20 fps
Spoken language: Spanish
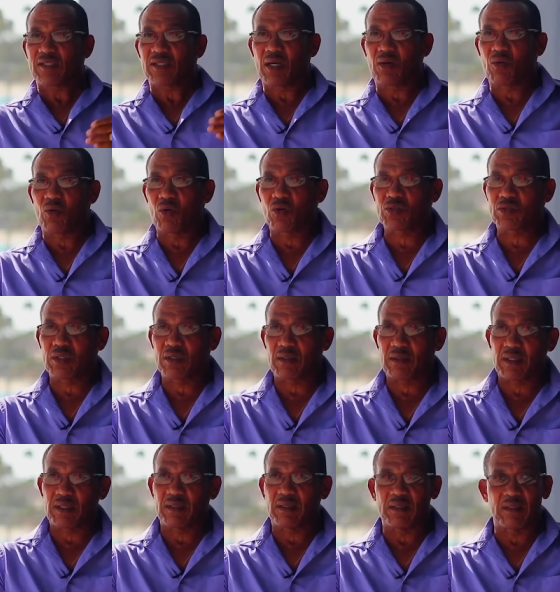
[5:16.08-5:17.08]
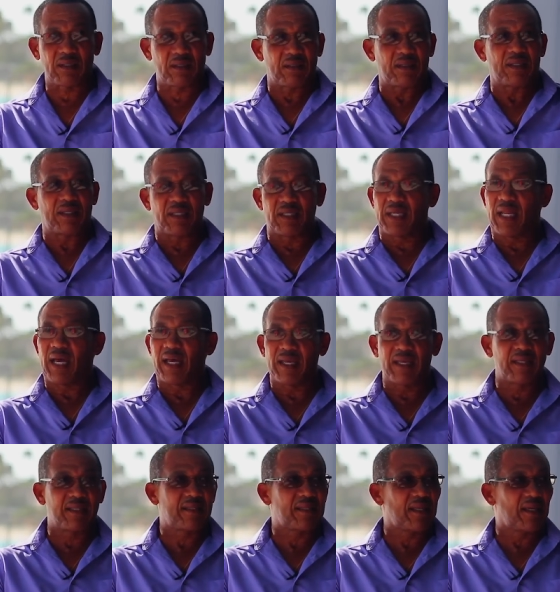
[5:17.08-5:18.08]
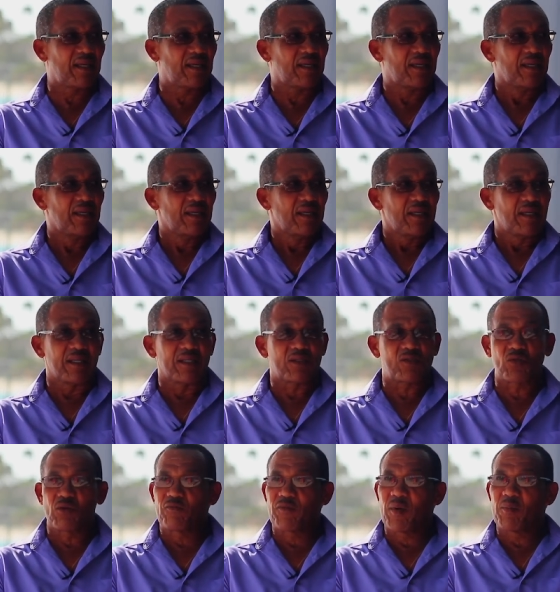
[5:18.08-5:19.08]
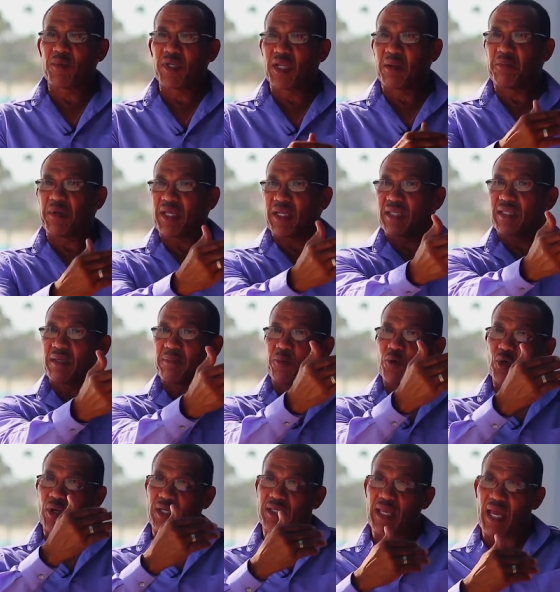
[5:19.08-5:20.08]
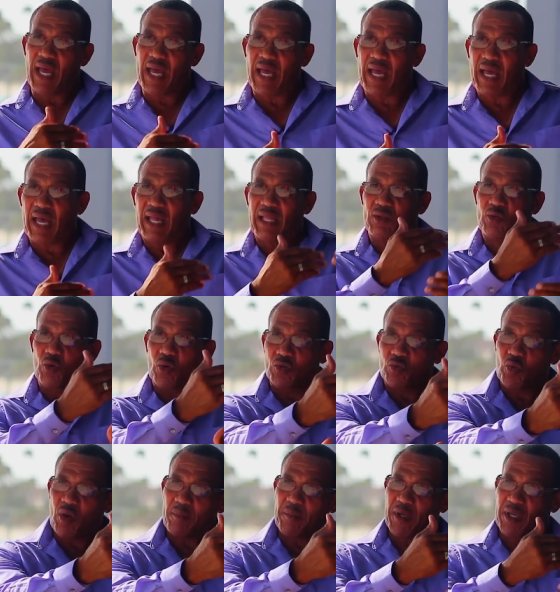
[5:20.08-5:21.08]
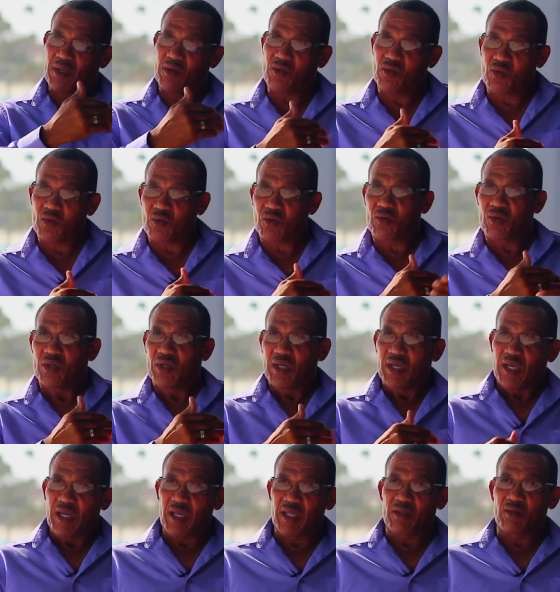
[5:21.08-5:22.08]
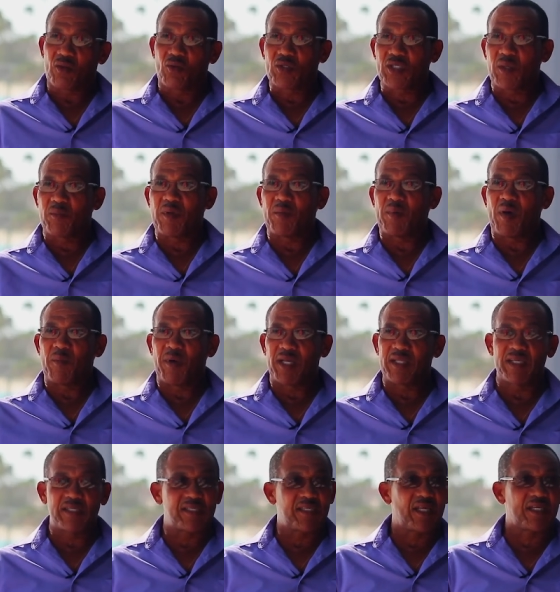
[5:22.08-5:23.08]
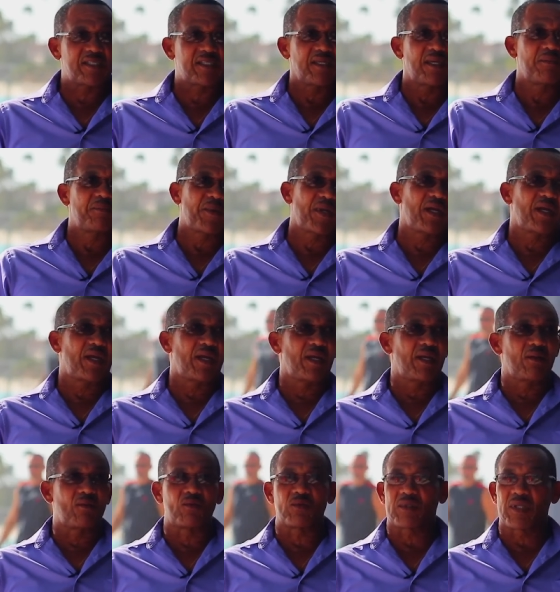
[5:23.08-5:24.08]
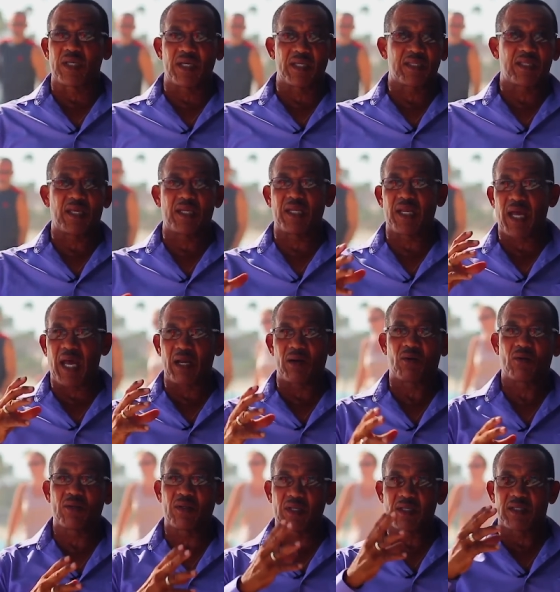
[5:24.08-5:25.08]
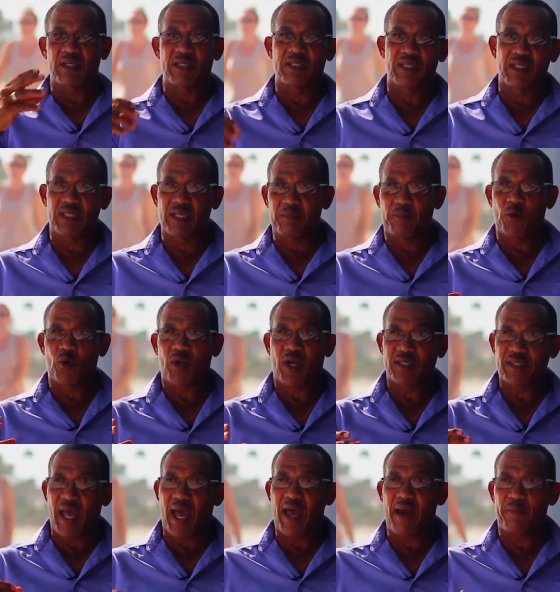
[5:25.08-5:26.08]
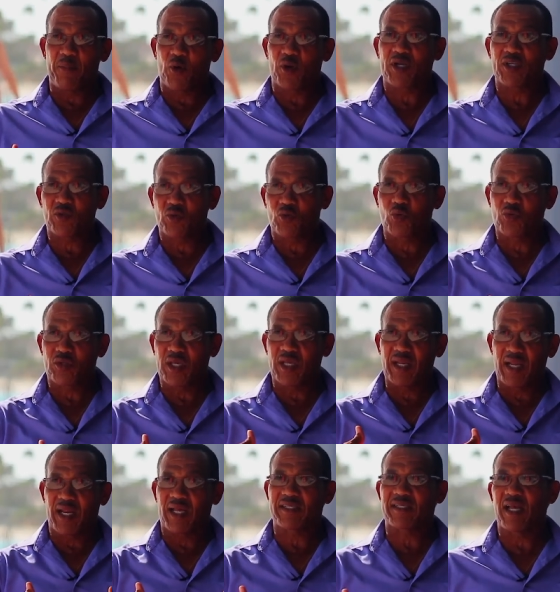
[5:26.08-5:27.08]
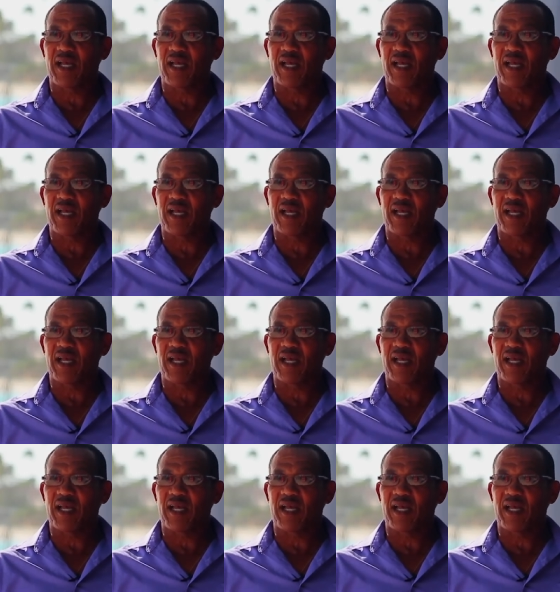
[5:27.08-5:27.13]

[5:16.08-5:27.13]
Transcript: esas cosas. Eh, la gente eh, son familias, viene de por allá, todo eso apellido. Entonces mi mamá decía siempre, usted tiene algo de, por allá, por eso tú tienes la